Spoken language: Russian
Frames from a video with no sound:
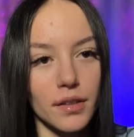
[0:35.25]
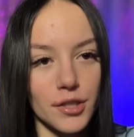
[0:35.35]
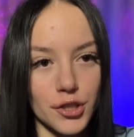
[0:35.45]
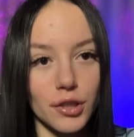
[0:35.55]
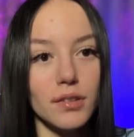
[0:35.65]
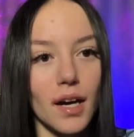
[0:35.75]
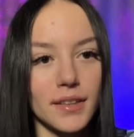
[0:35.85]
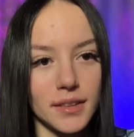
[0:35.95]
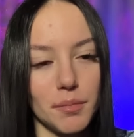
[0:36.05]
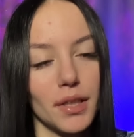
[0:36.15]
решила о
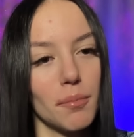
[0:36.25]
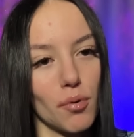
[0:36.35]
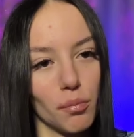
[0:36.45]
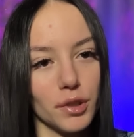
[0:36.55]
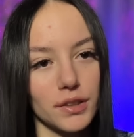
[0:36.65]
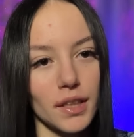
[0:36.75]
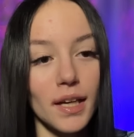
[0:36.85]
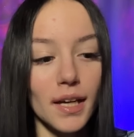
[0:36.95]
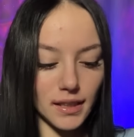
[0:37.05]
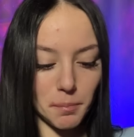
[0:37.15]
себе напомнить.
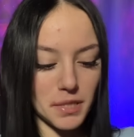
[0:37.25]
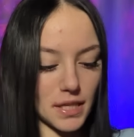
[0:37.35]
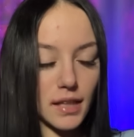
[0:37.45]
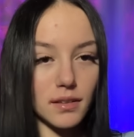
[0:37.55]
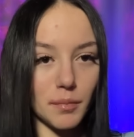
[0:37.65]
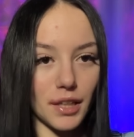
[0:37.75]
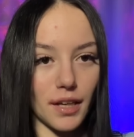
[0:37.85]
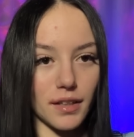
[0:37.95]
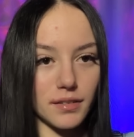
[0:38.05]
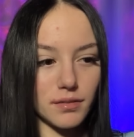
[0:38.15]
И написала мне